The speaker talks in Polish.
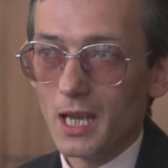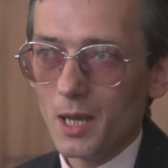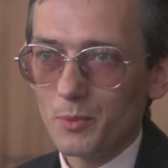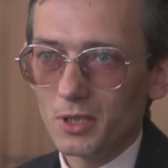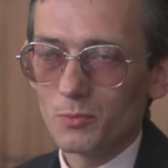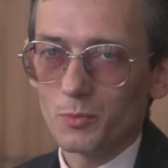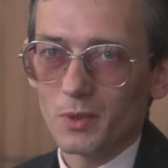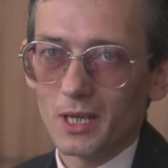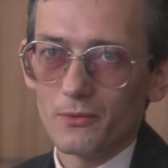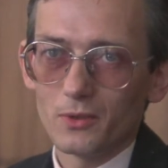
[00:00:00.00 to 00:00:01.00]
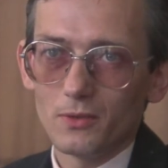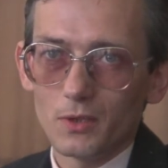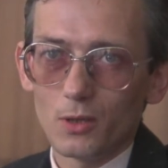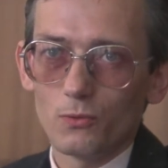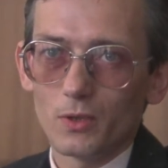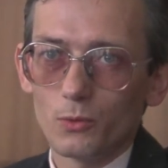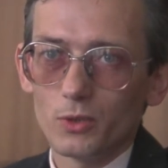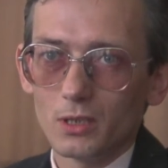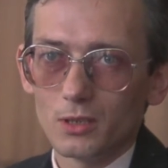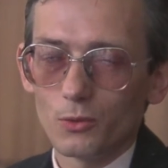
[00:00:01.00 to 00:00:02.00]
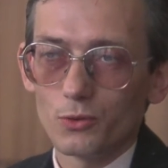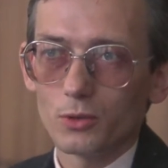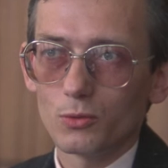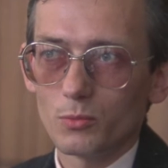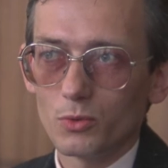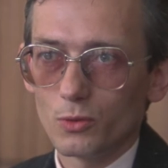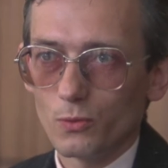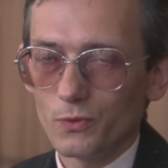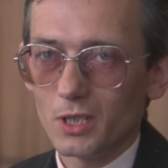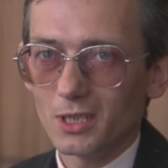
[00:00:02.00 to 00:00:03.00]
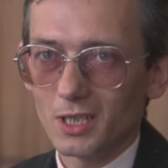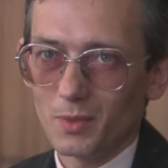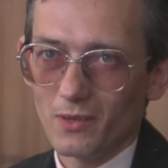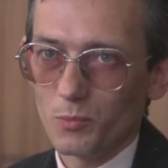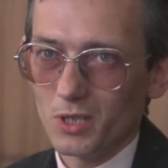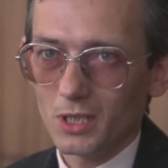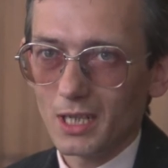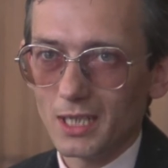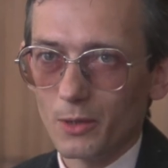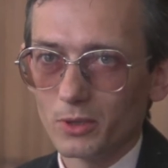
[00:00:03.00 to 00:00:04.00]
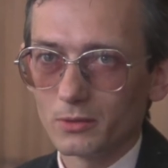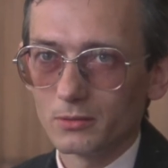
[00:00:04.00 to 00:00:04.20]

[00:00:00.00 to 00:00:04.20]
a przy tym spraw i wielu, wielu innych ludzi, którym również te sprawy przeszkadzały.